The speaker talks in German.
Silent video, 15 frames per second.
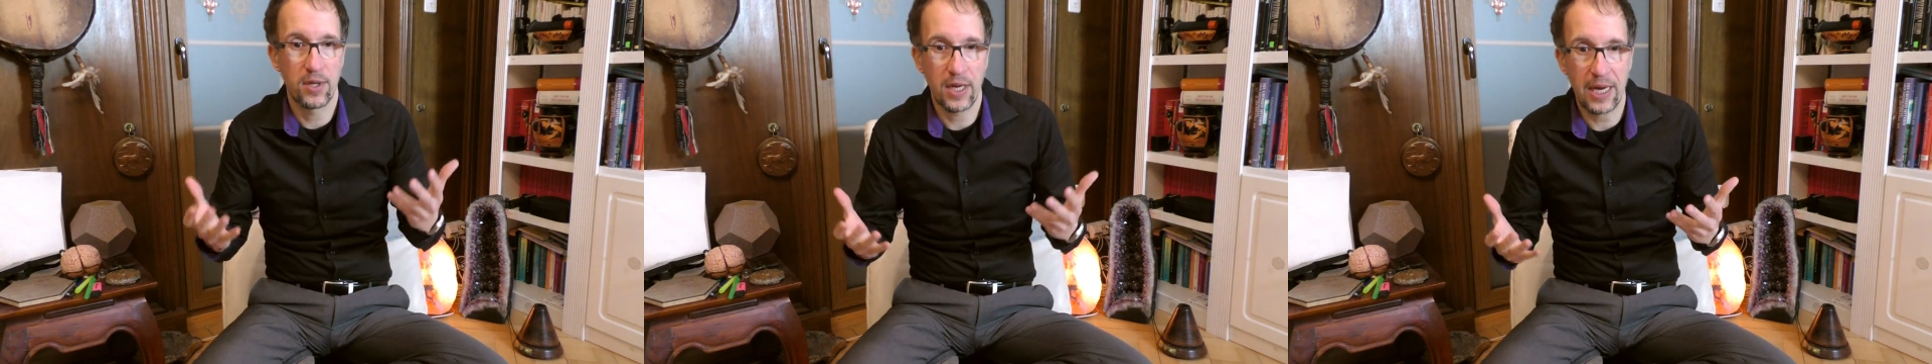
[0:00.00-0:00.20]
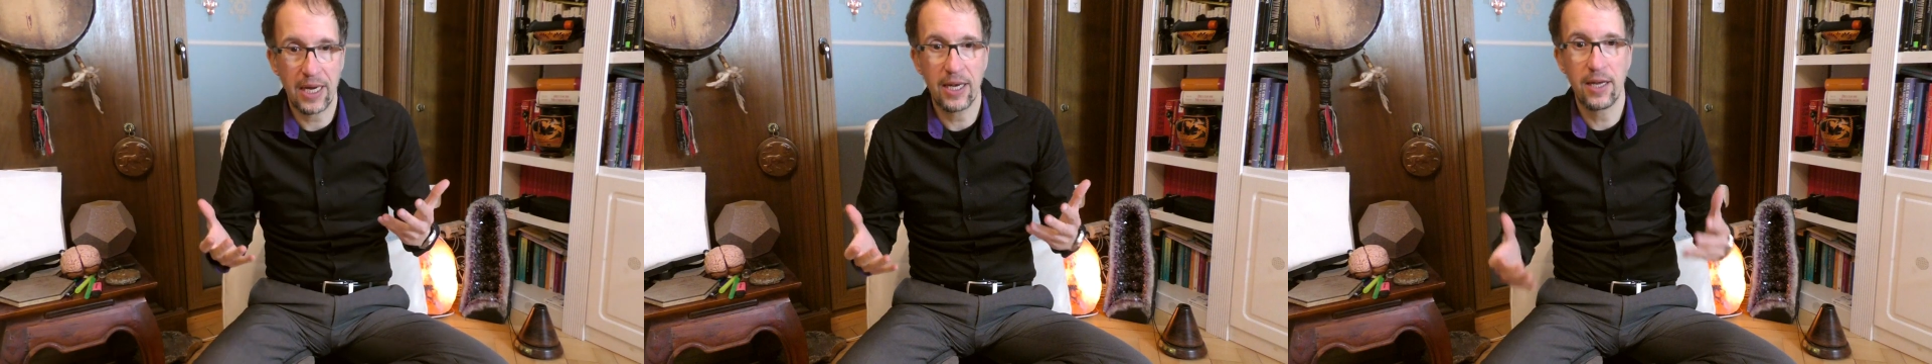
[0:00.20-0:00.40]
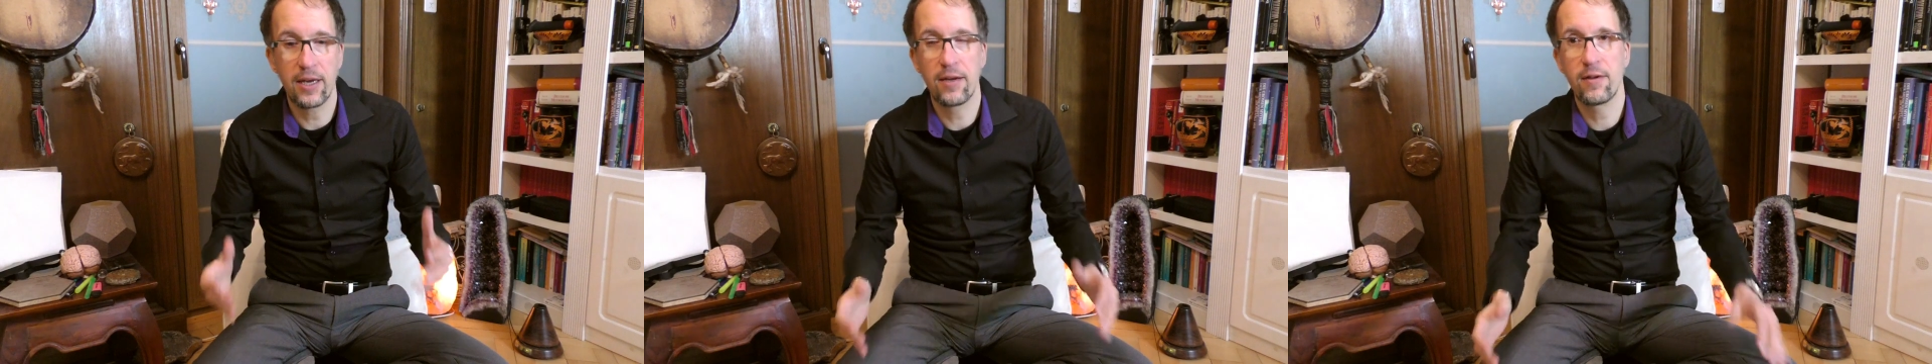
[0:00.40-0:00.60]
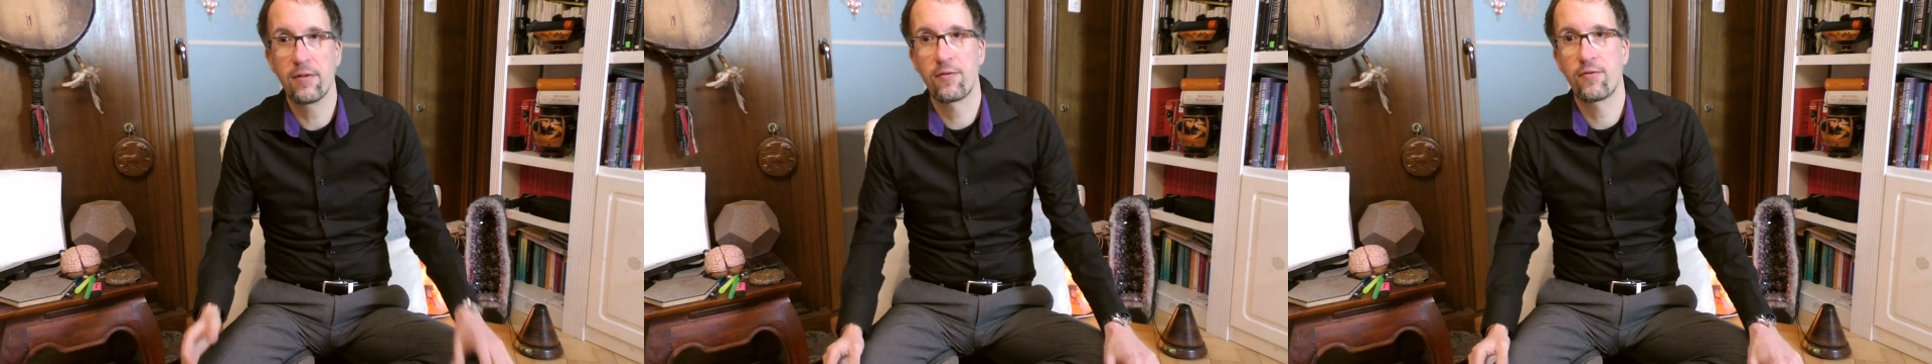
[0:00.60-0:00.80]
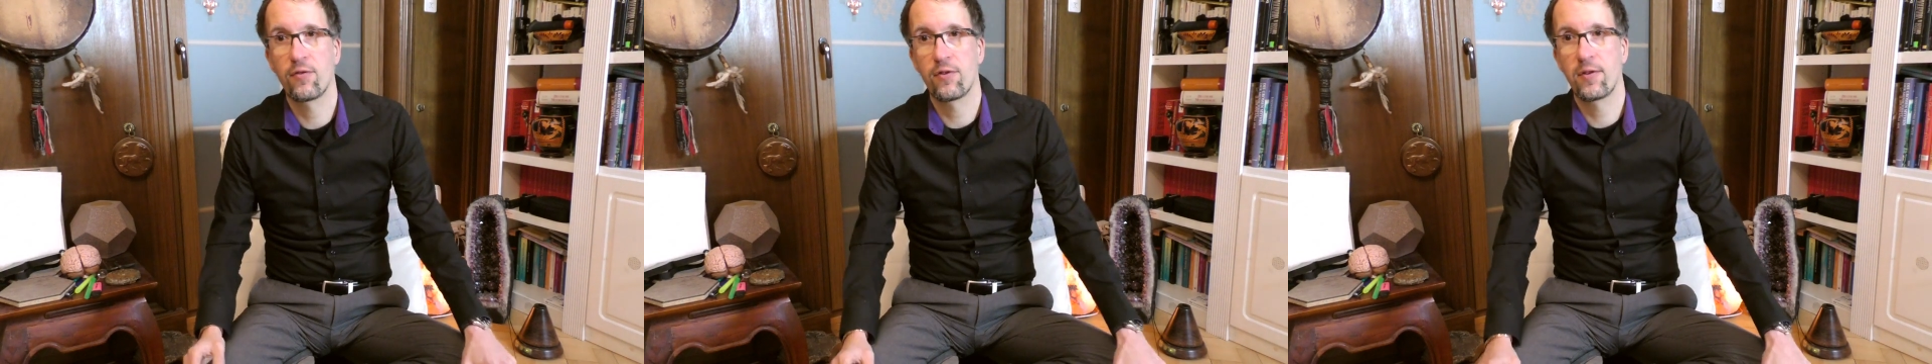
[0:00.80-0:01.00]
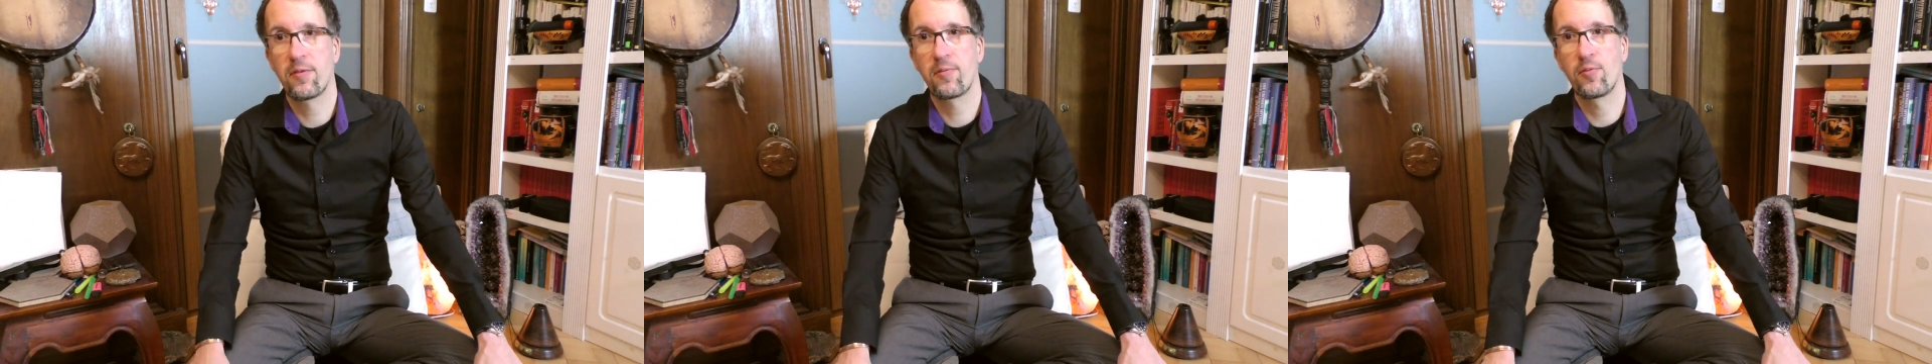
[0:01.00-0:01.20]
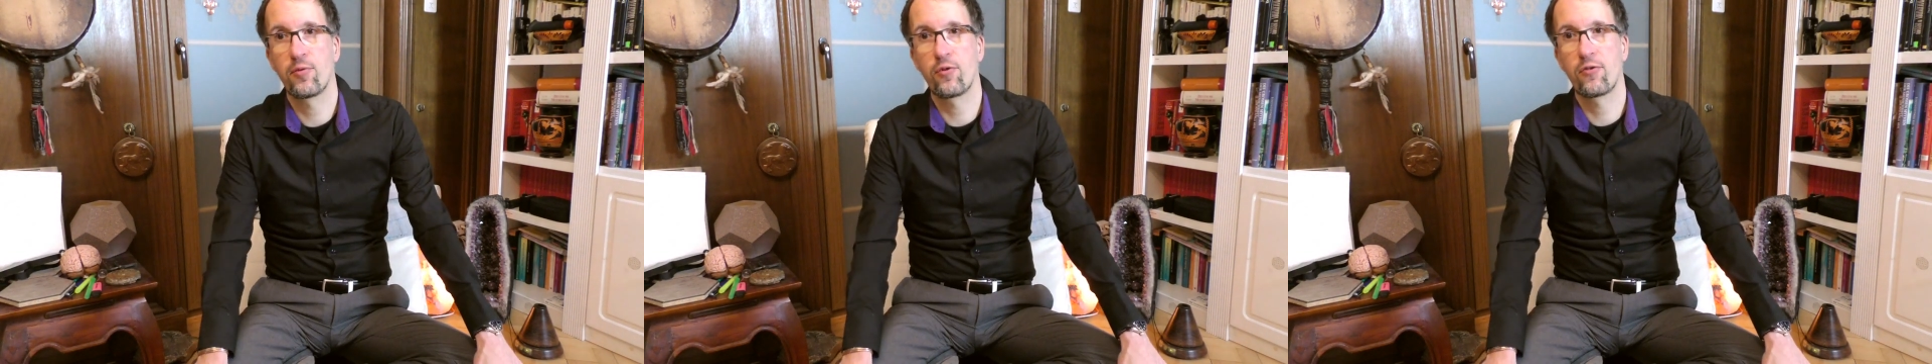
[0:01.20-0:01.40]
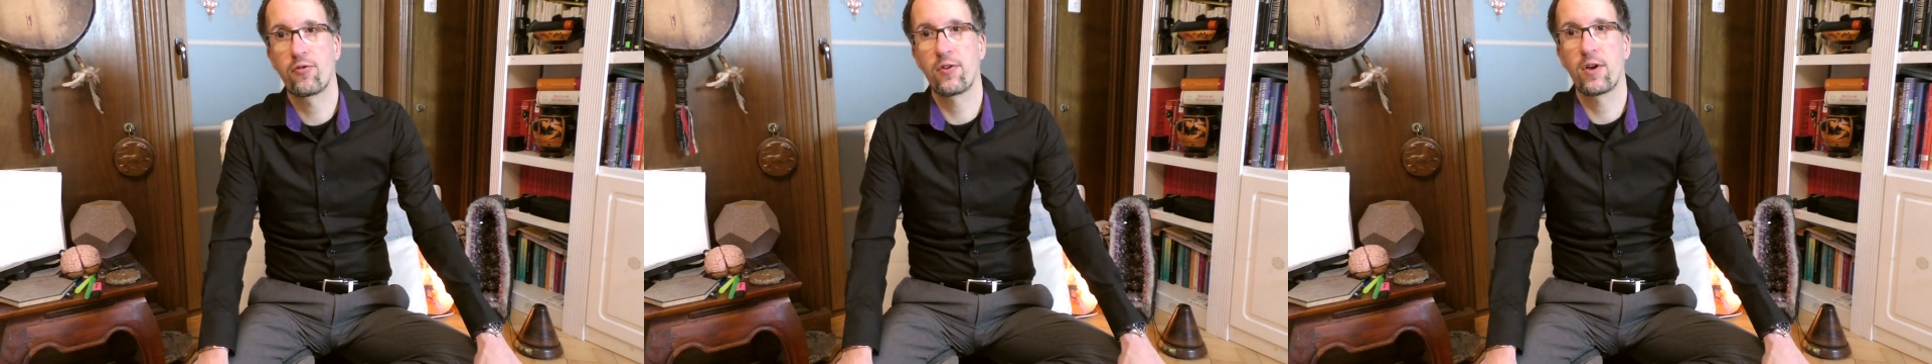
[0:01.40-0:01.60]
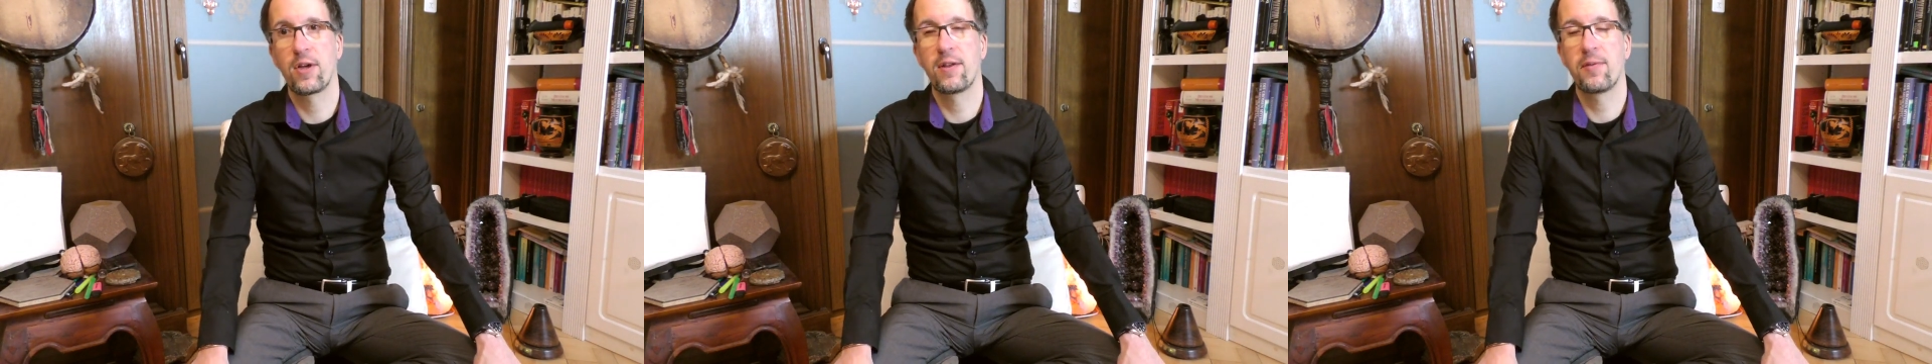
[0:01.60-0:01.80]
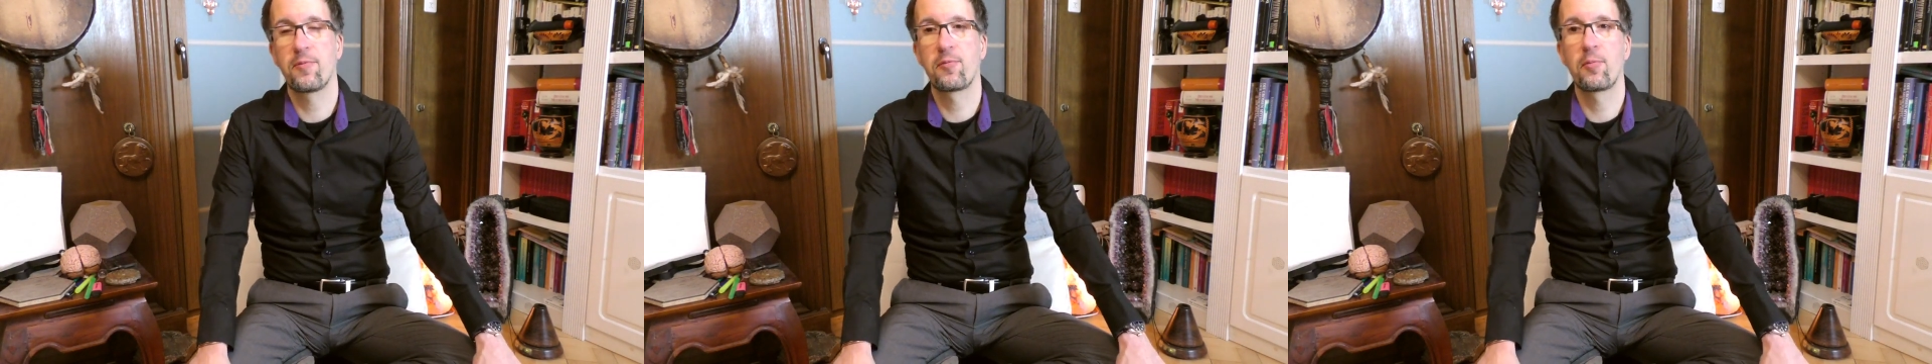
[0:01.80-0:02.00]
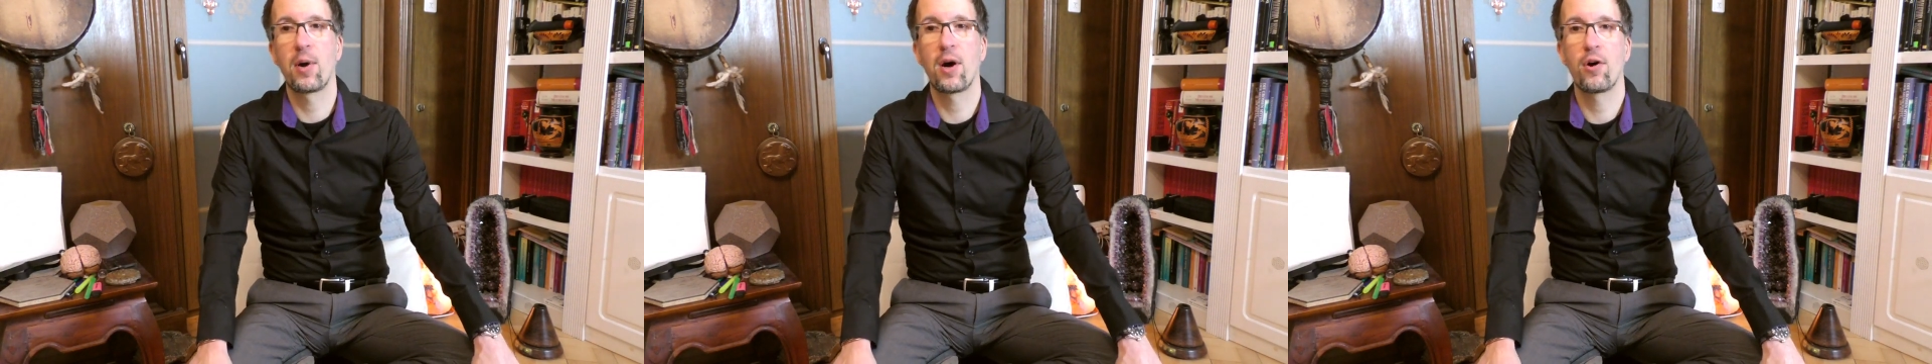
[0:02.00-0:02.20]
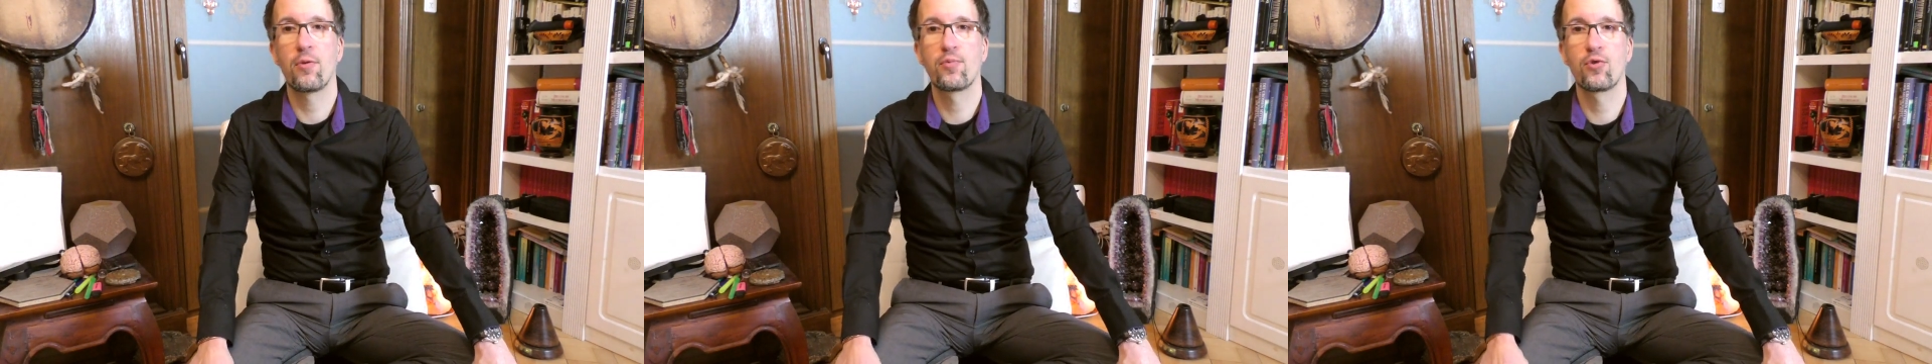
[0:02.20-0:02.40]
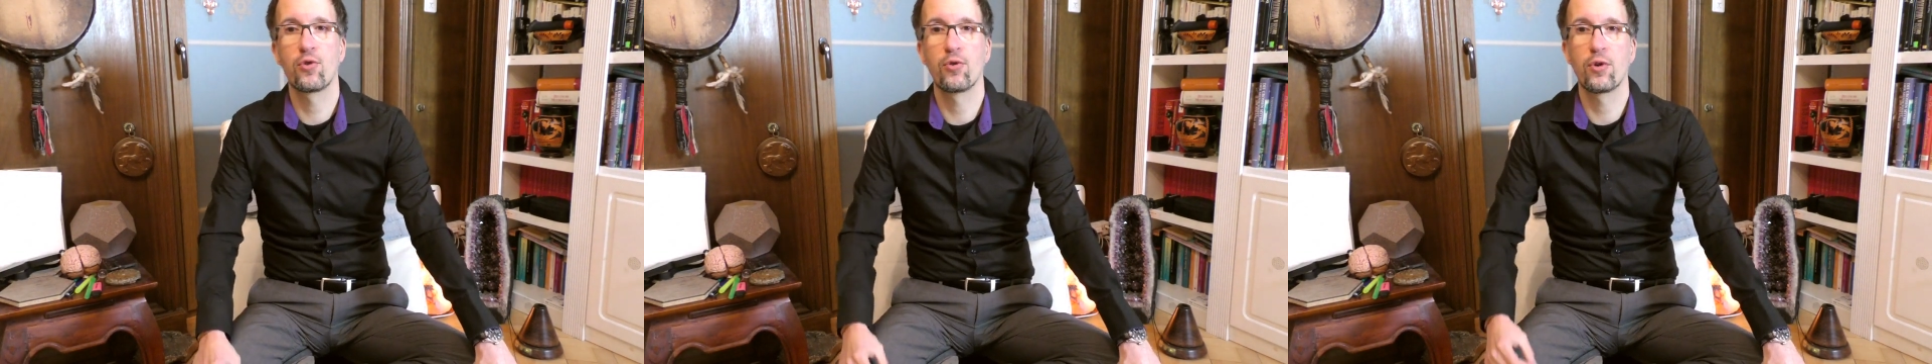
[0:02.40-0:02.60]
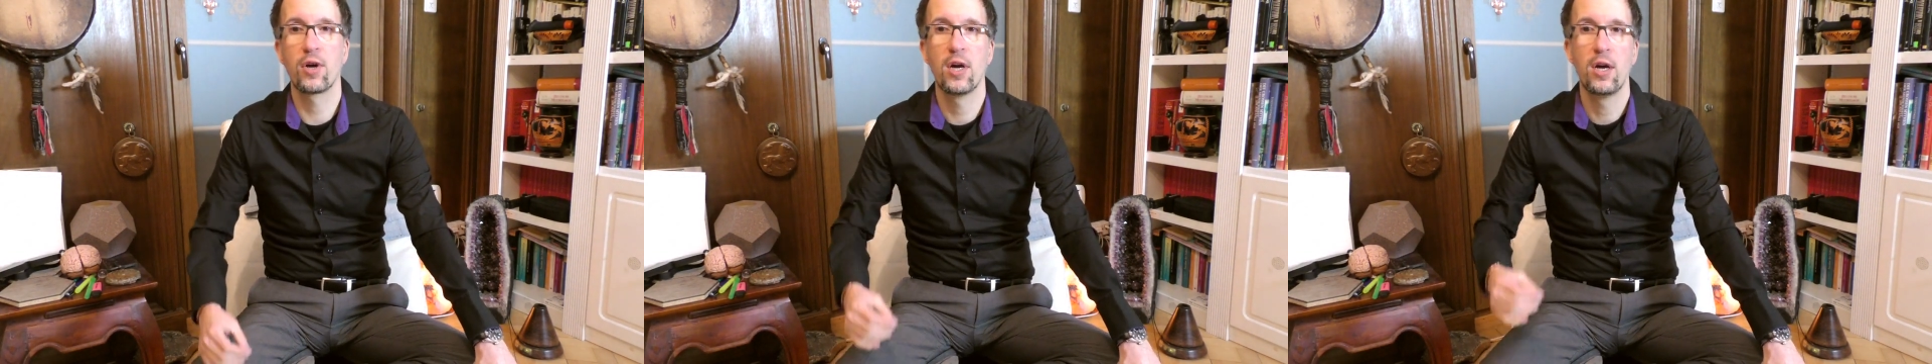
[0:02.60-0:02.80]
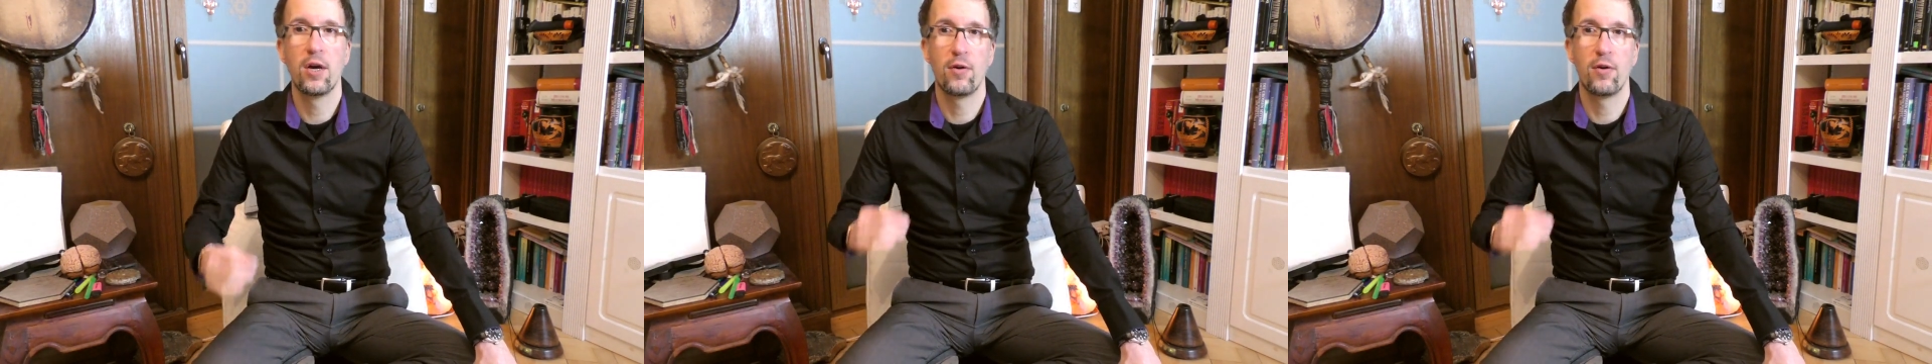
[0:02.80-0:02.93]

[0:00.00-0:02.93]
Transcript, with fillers: Trainings für Selbstbewusstsein, Selbstbehauptung,